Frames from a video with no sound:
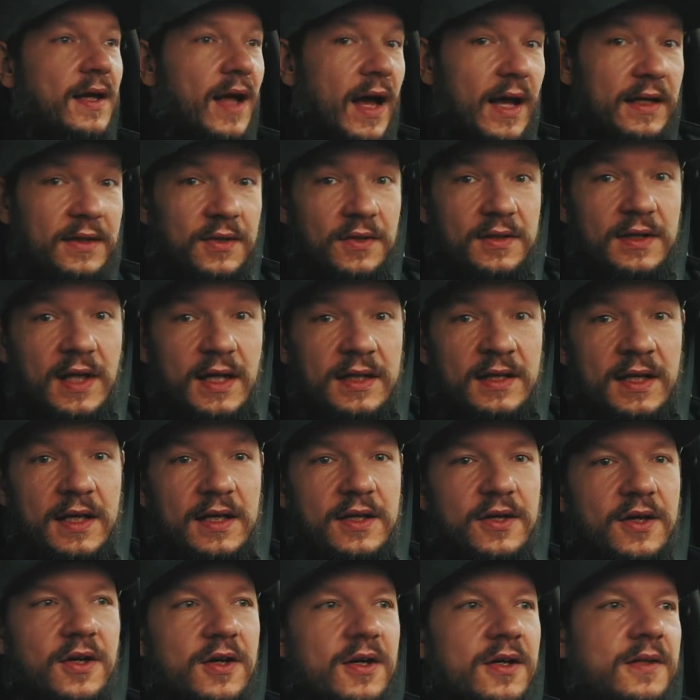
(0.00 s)
A to
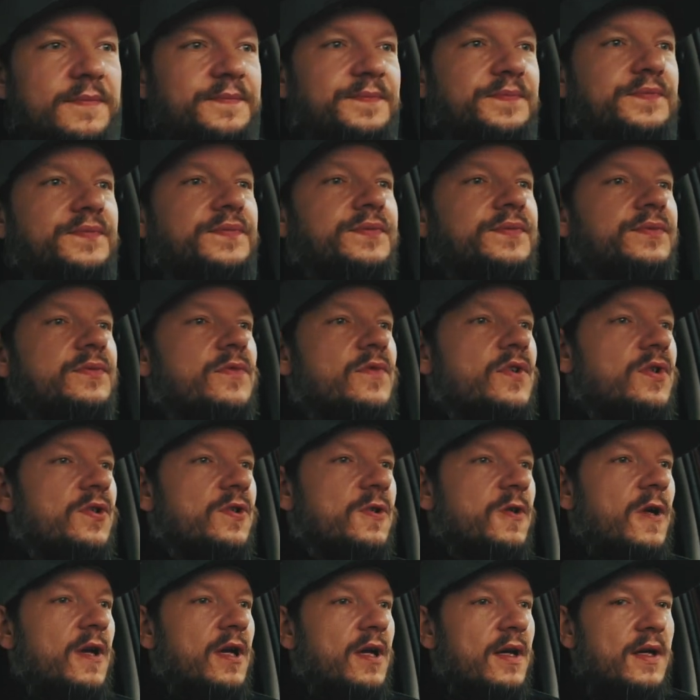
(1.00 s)
dlatego,
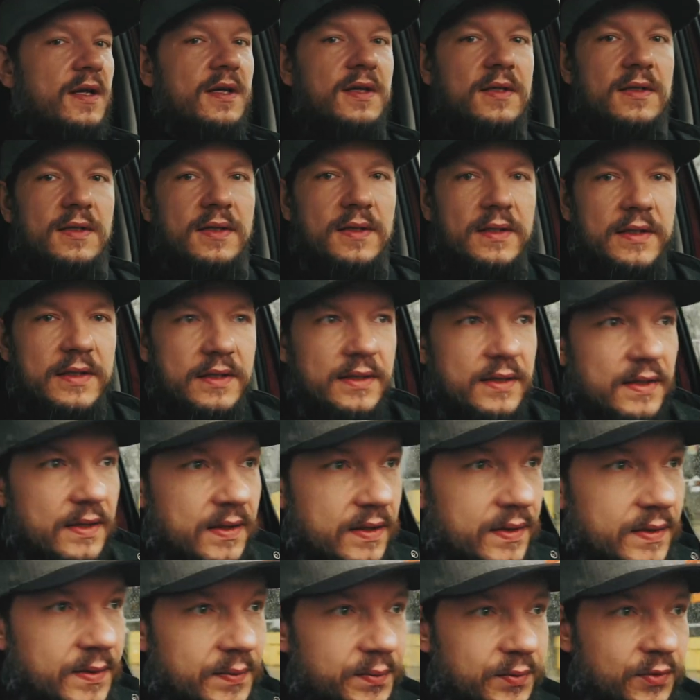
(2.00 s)
że
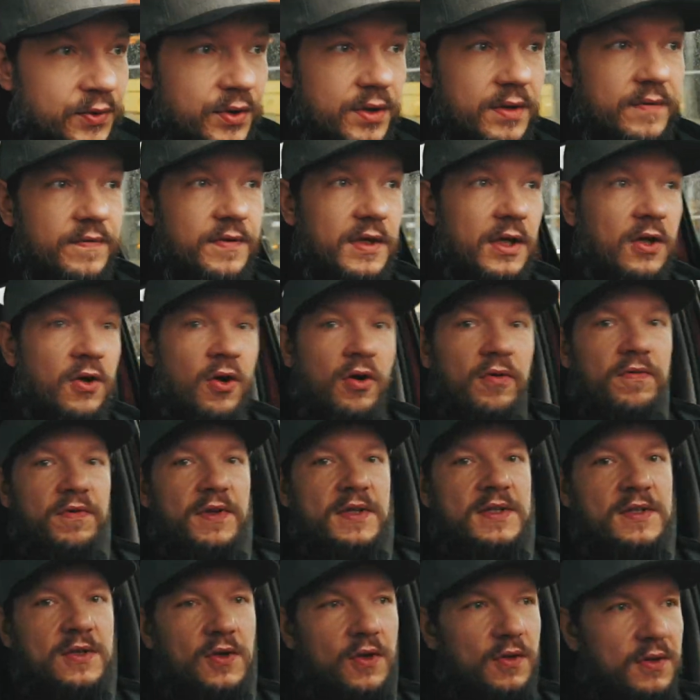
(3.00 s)
yy, mój
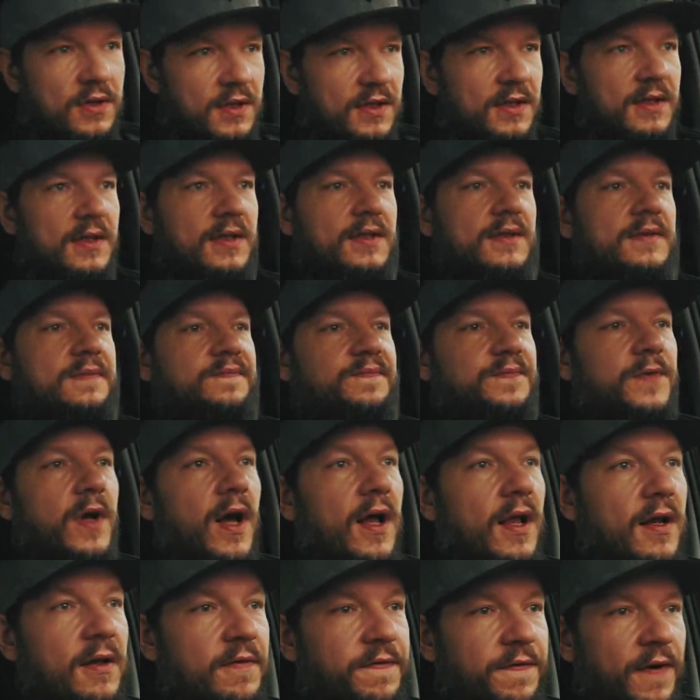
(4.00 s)
wiekowy Sony
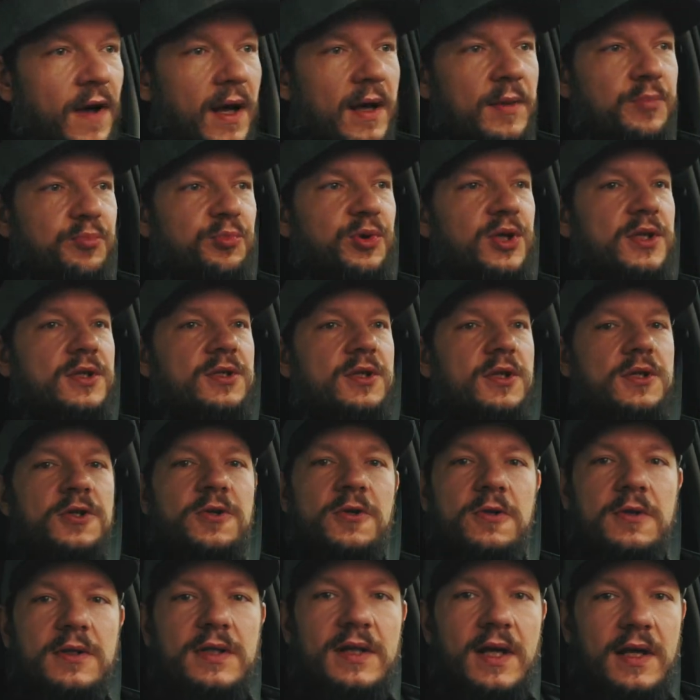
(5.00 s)
Alpha
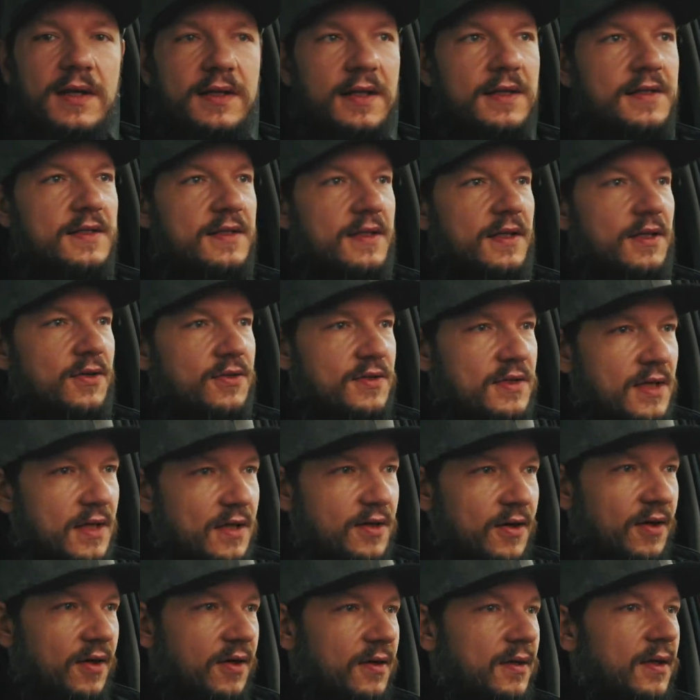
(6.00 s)

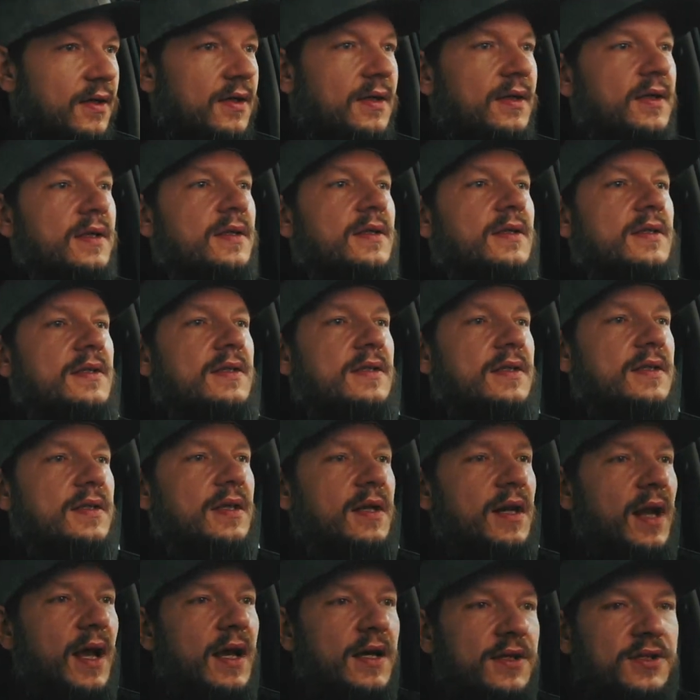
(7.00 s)
5100
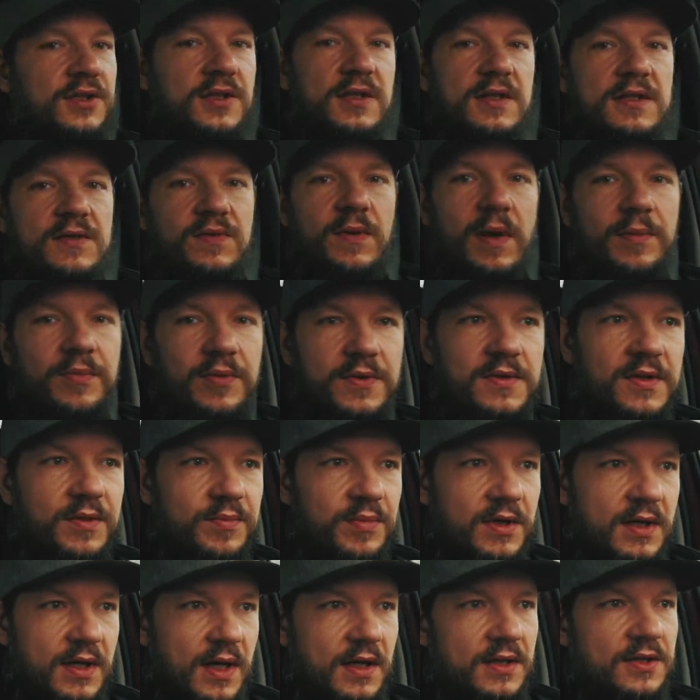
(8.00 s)
strasznie słabo
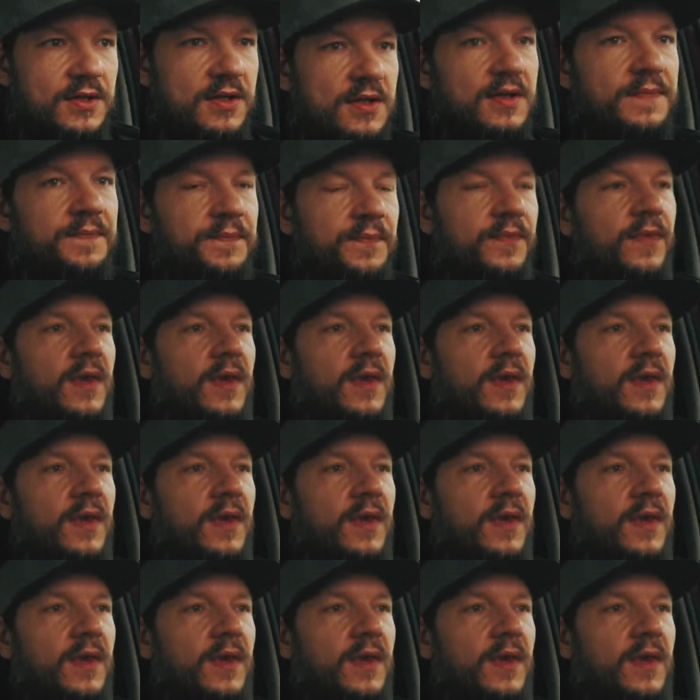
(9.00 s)
sobie radzi